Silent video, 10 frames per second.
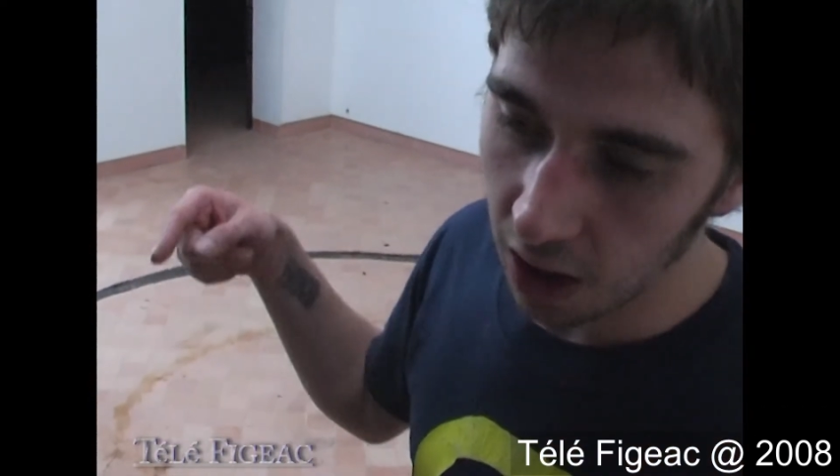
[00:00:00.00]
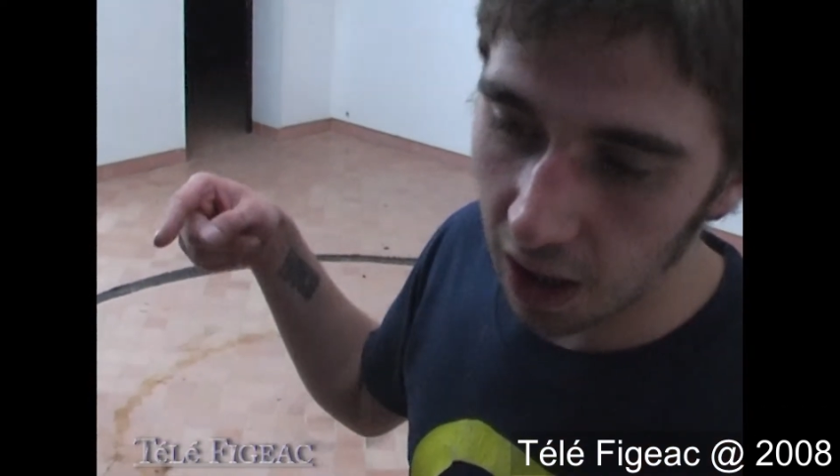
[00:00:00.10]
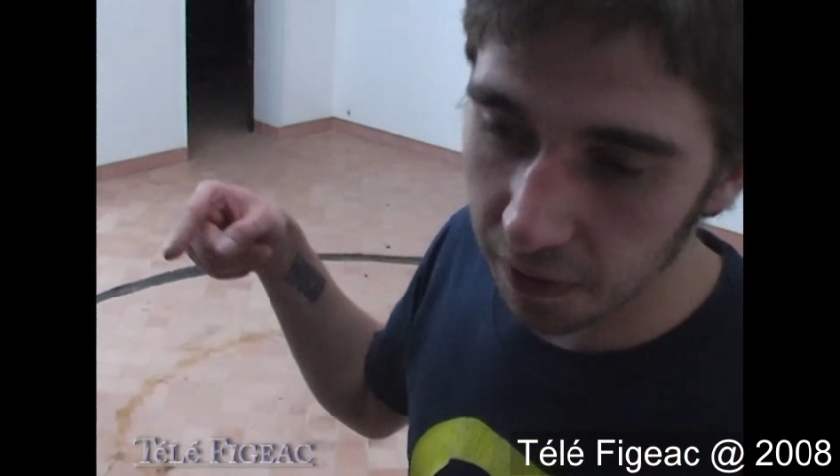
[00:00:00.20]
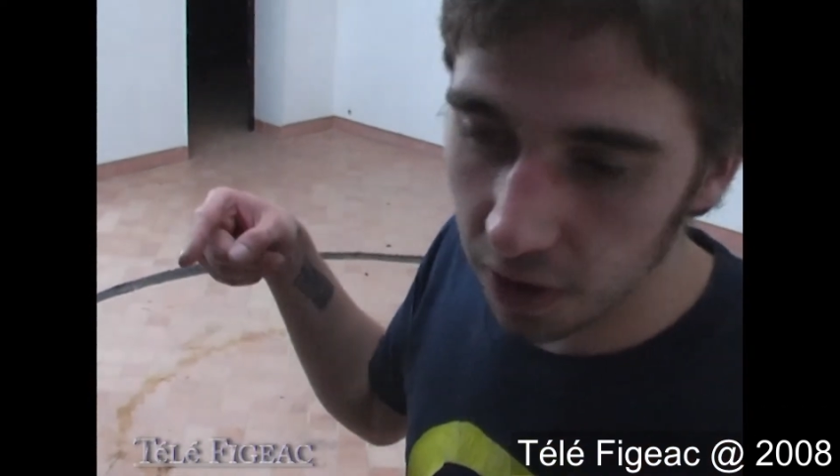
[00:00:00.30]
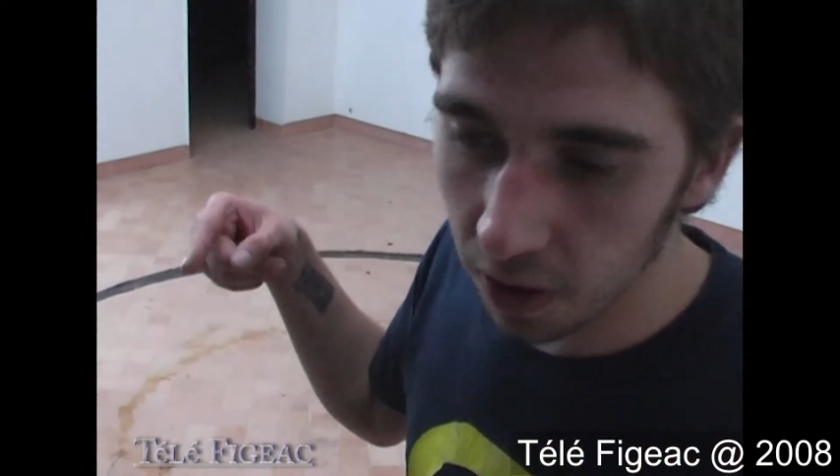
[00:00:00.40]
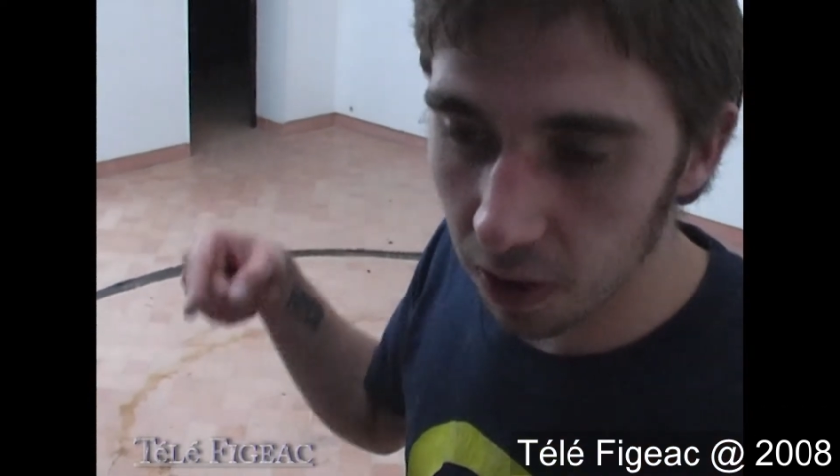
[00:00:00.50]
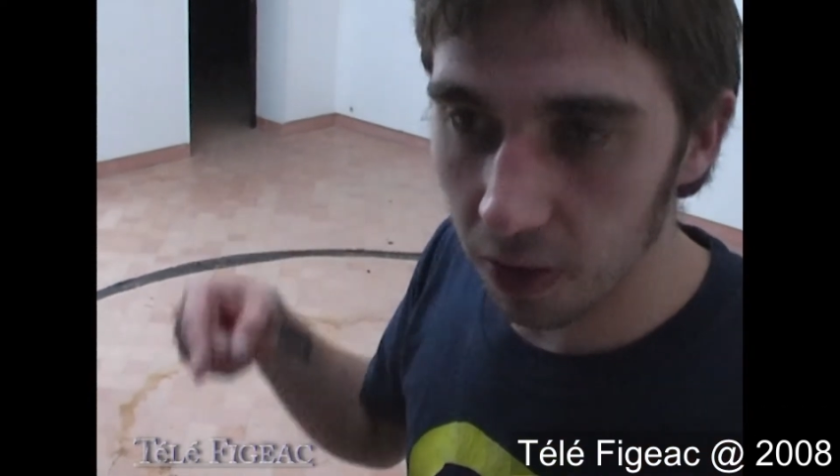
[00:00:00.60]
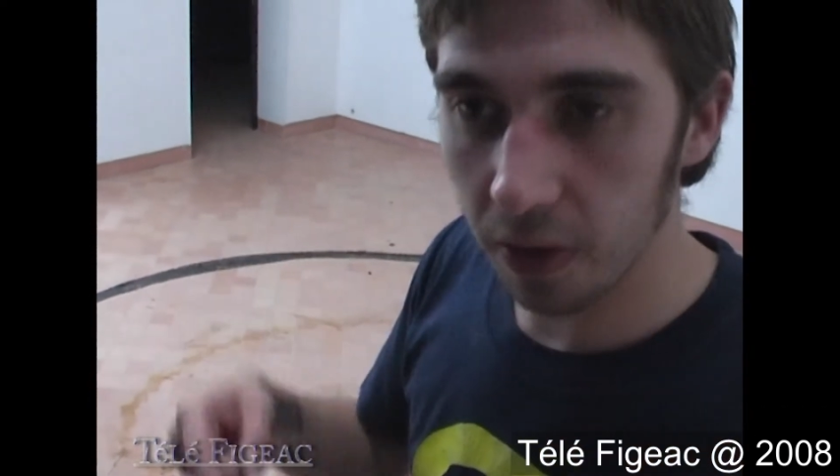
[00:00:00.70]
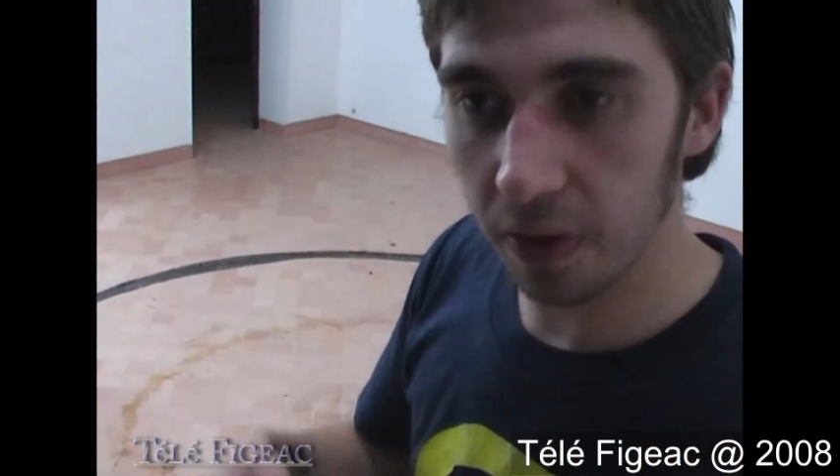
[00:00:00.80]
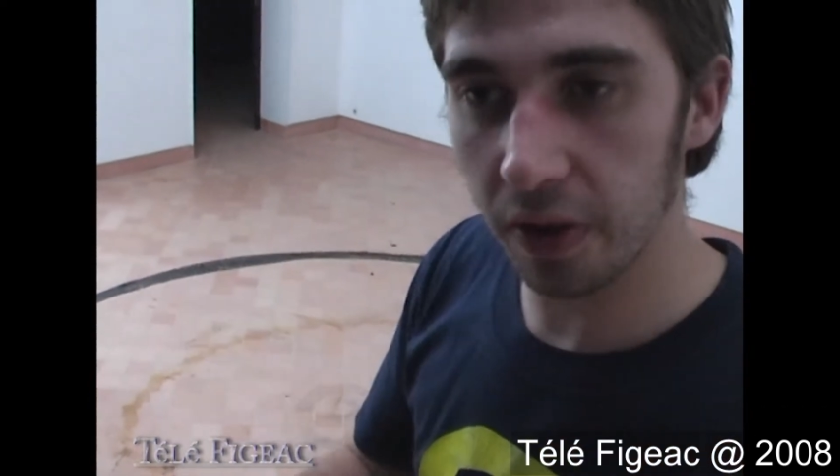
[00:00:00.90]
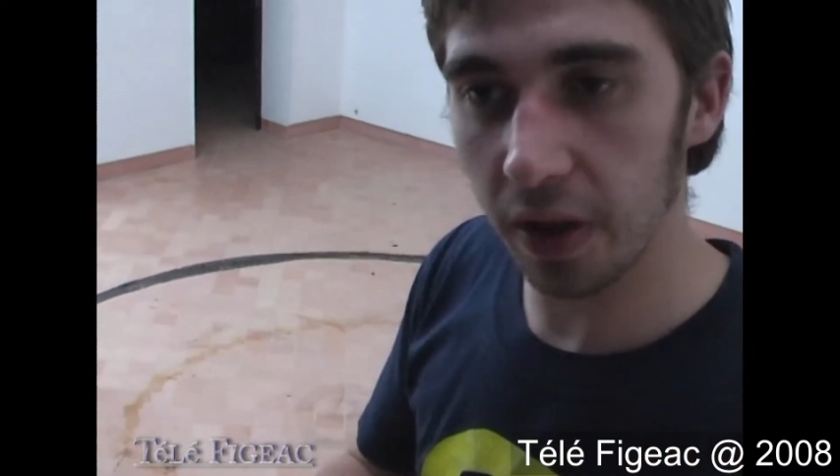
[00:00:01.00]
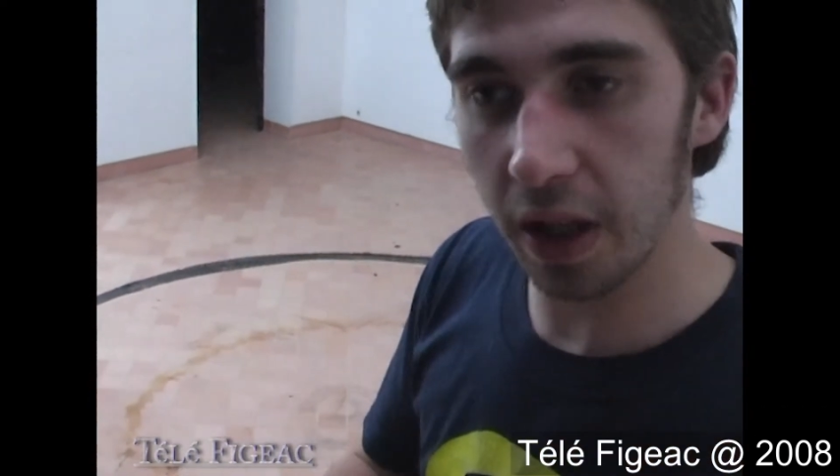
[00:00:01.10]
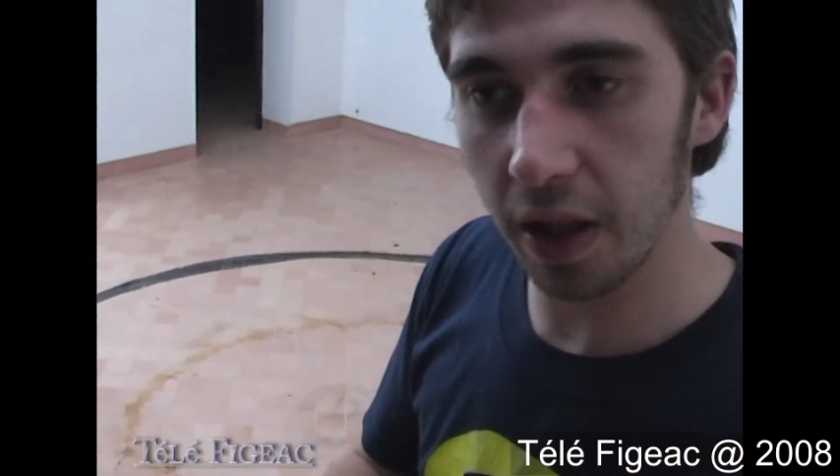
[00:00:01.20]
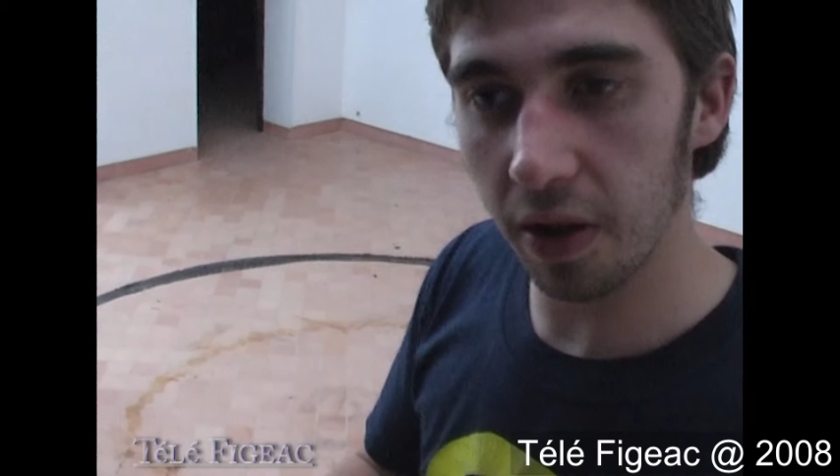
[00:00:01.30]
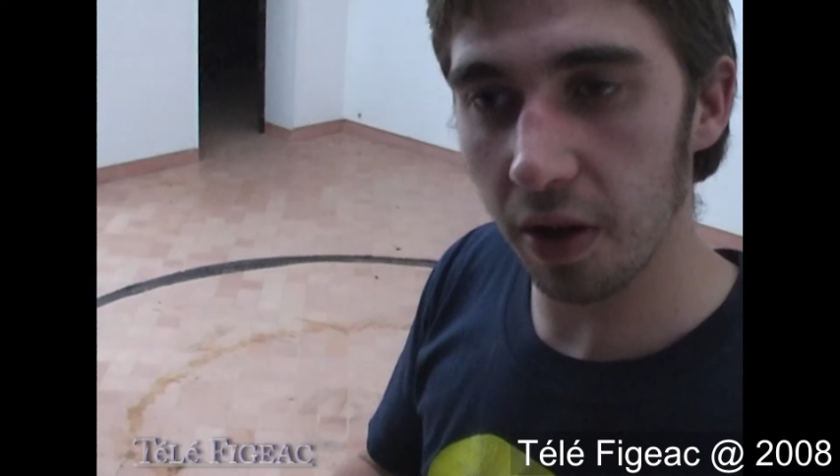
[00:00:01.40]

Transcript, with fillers: la violence et